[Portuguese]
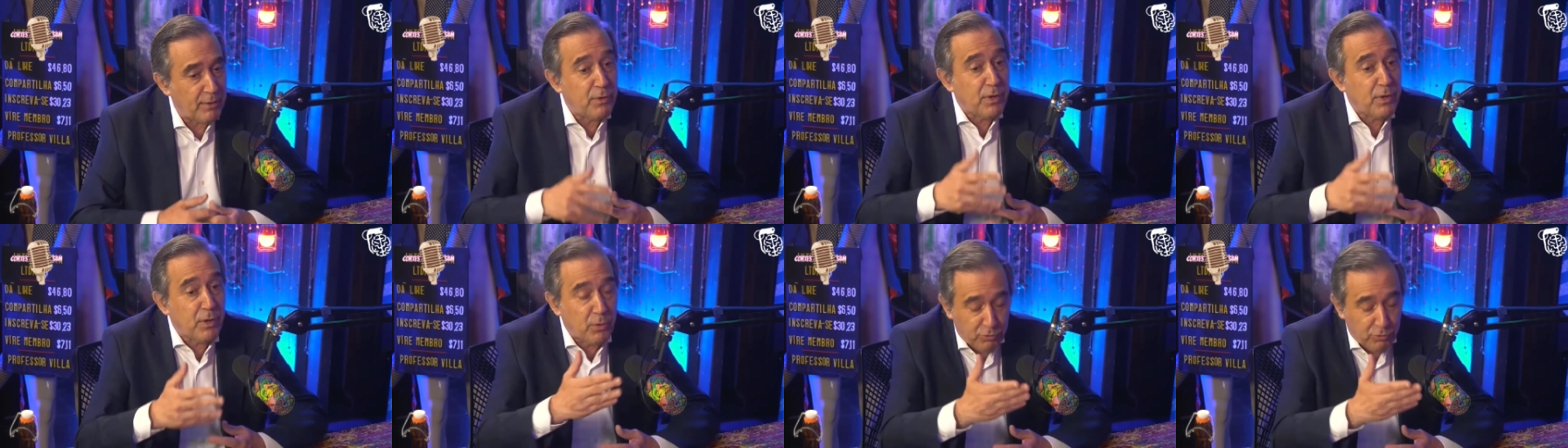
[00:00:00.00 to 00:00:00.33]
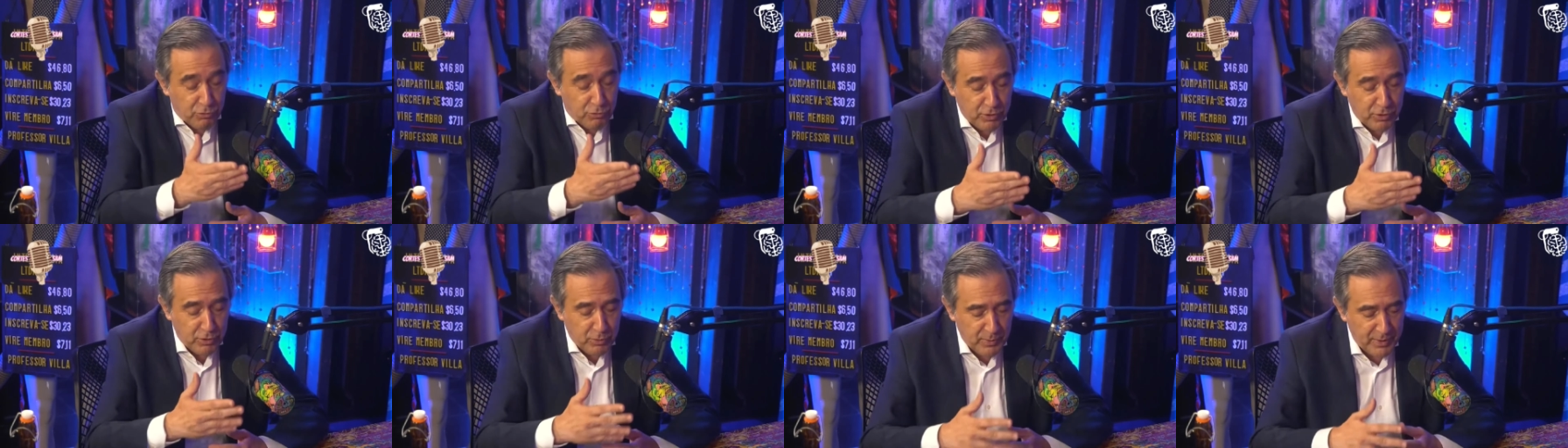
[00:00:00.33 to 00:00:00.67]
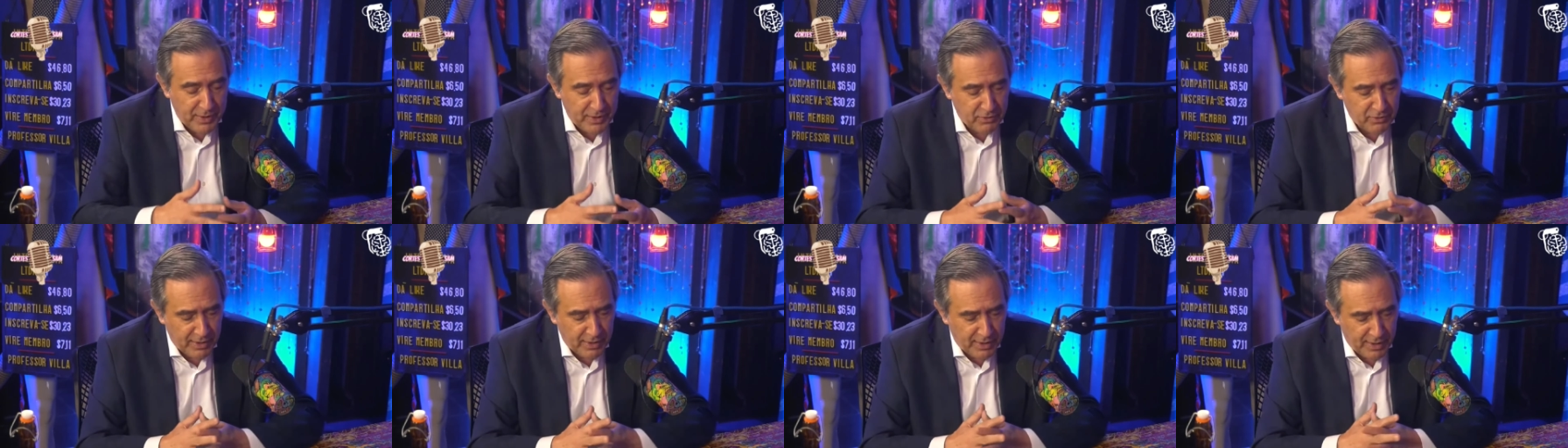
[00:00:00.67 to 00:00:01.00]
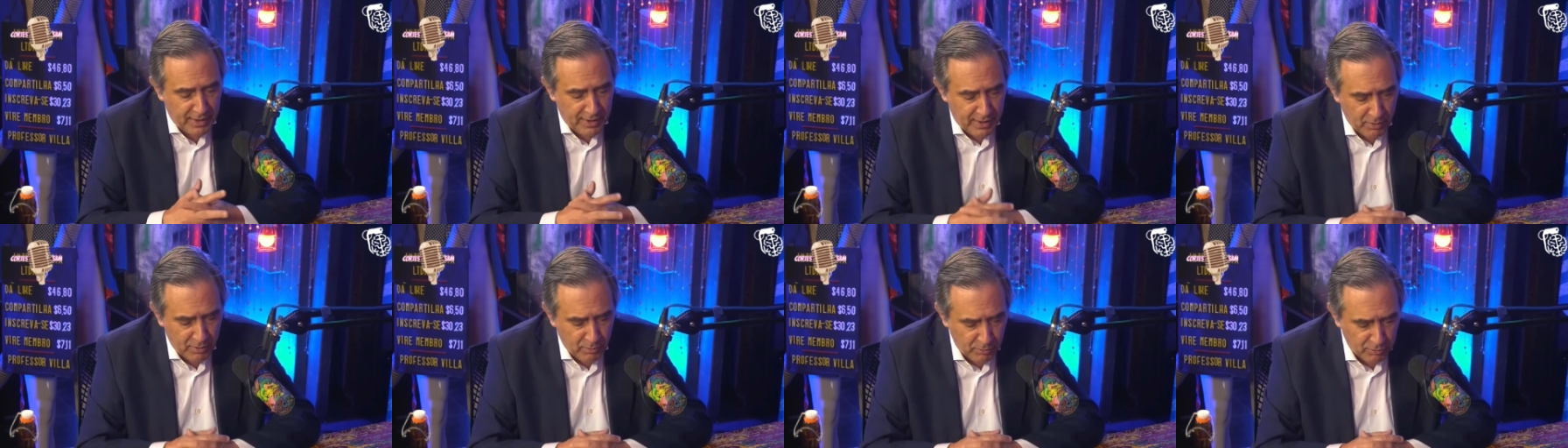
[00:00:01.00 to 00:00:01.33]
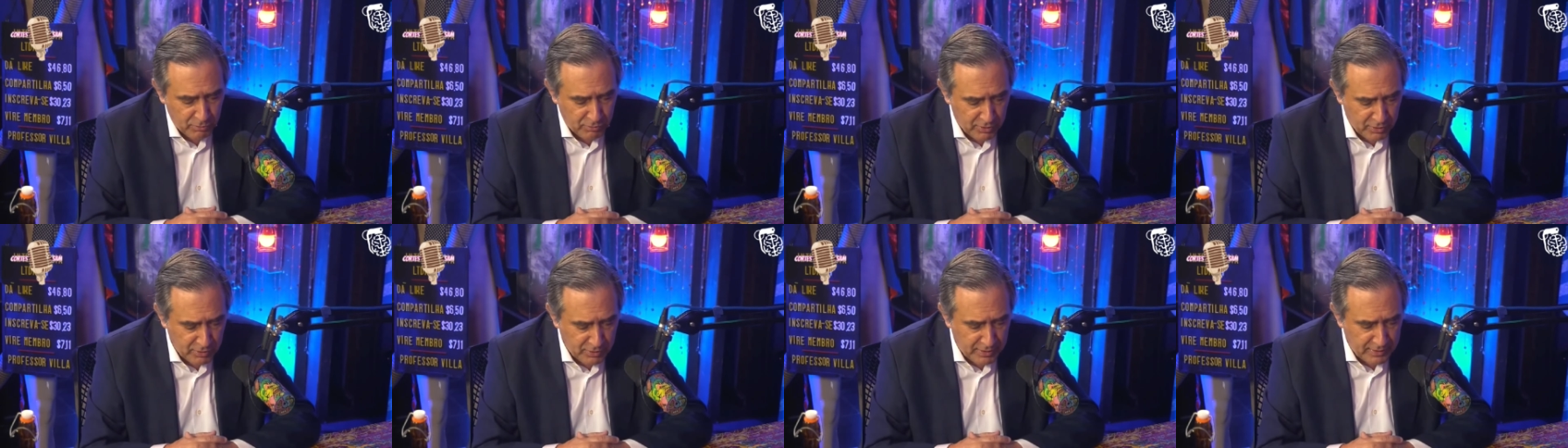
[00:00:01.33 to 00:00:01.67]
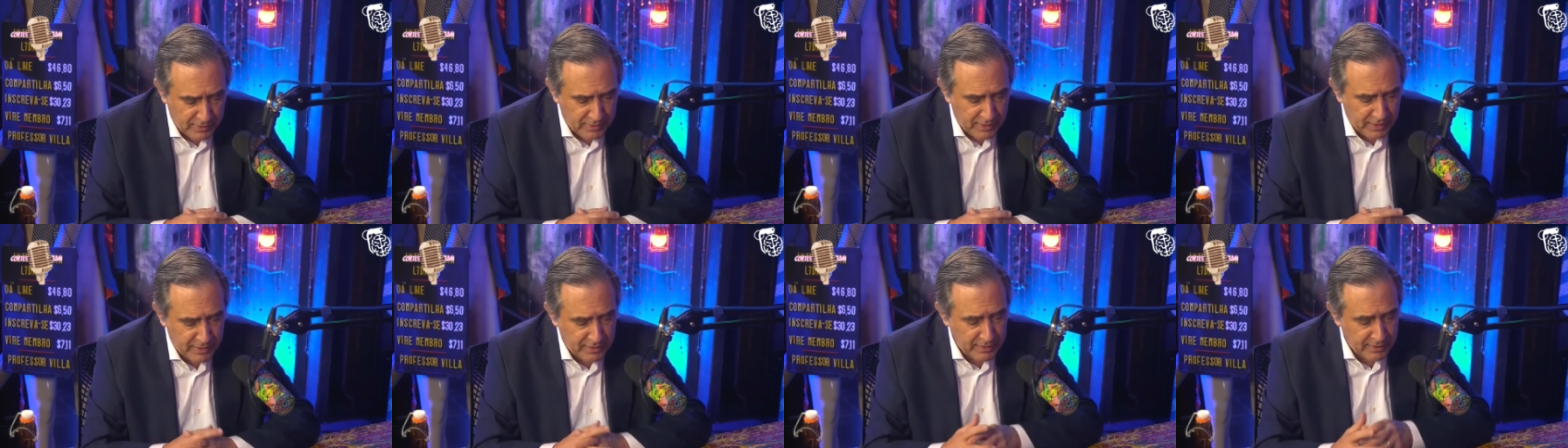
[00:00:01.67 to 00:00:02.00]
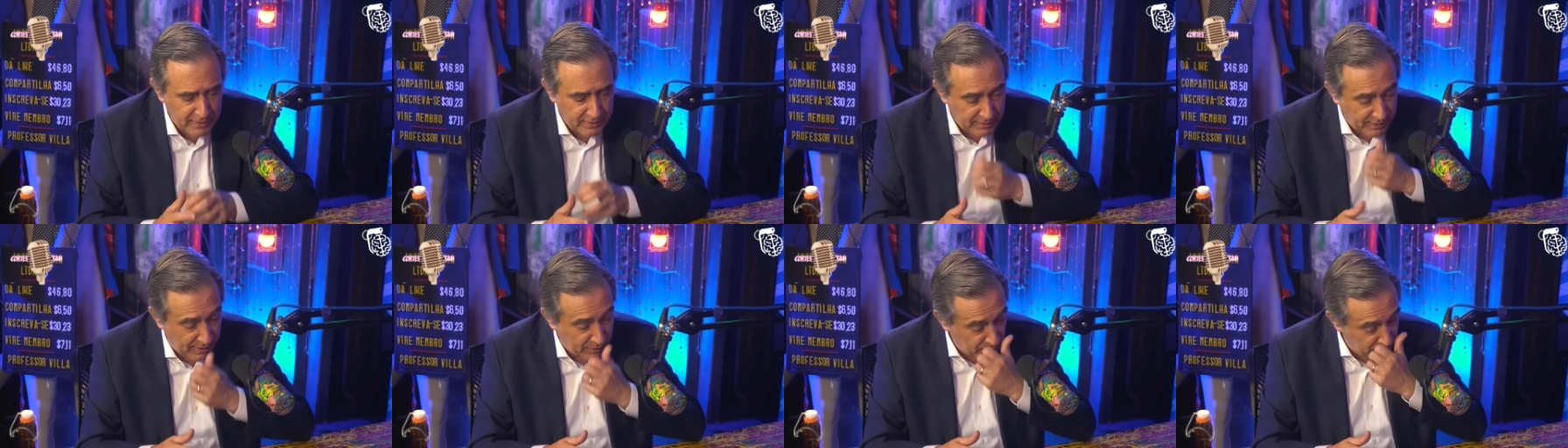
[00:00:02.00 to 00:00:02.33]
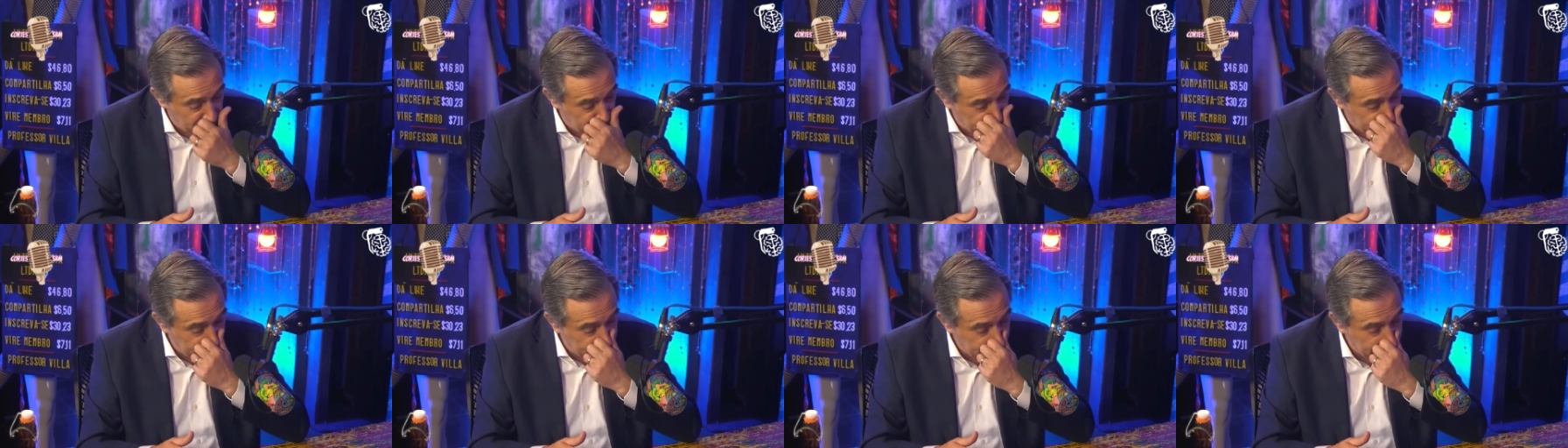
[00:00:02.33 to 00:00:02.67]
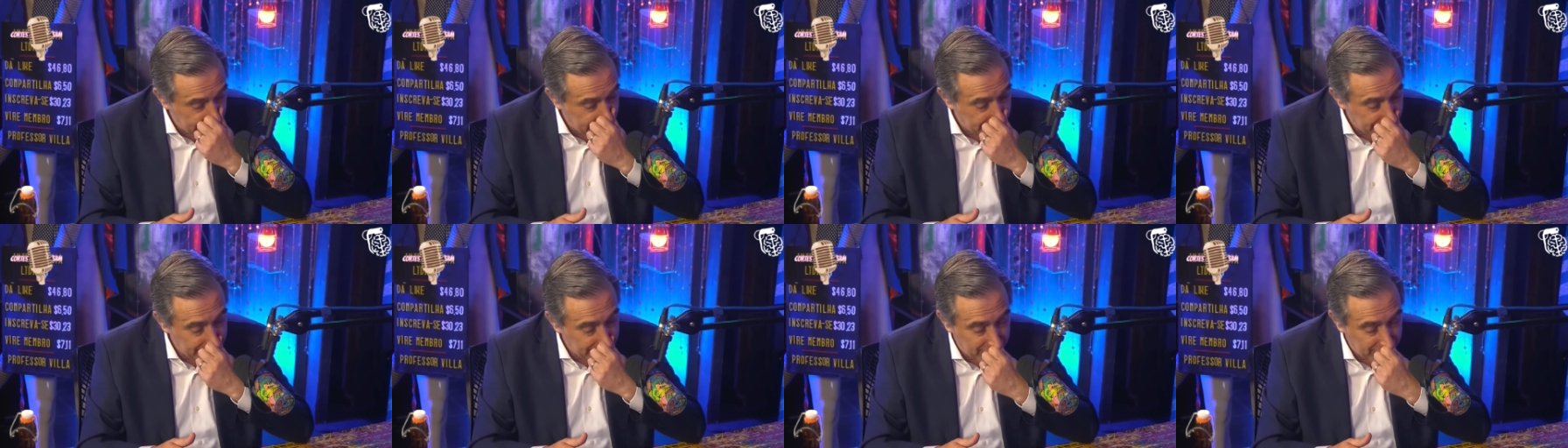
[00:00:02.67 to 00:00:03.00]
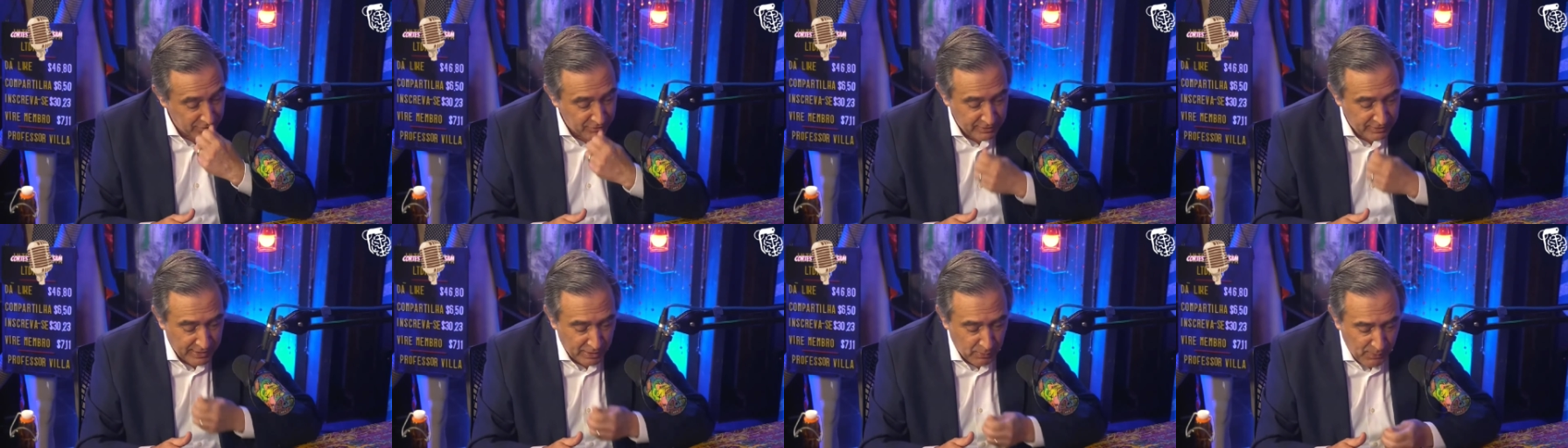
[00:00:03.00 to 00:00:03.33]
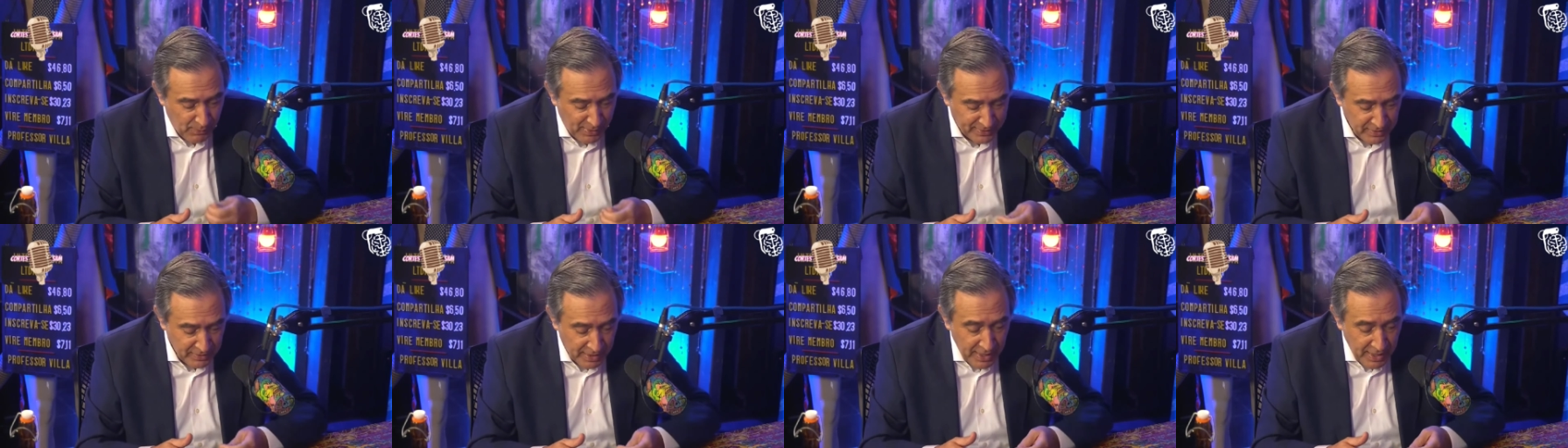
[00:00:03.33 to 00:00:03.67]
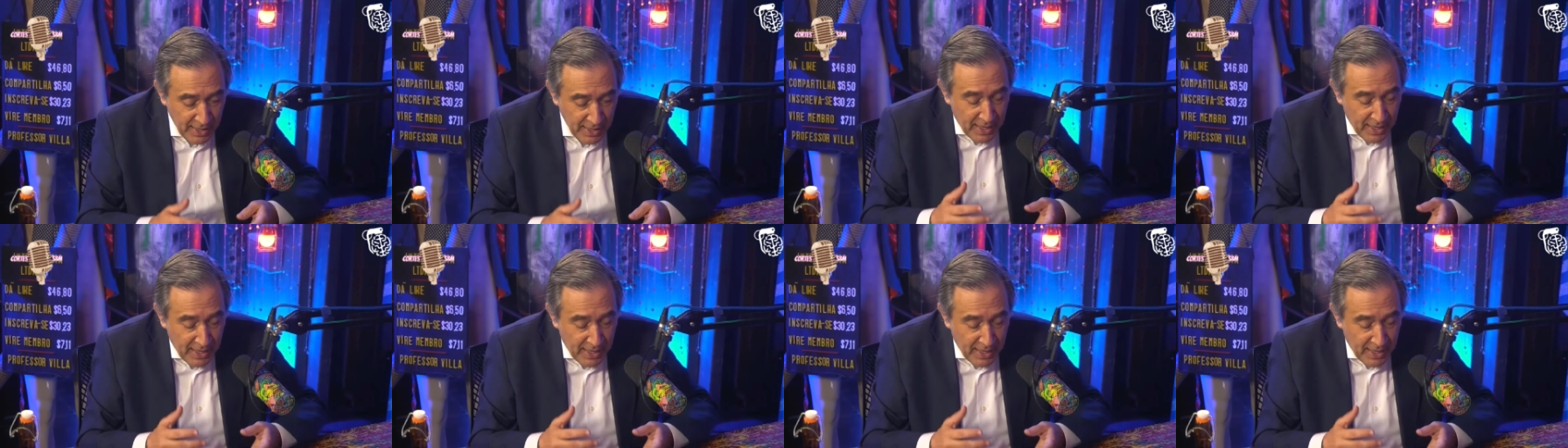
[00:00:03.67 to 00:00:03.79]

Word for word: foi constituinte na Constituição de 30, na Constituição de 33, 34.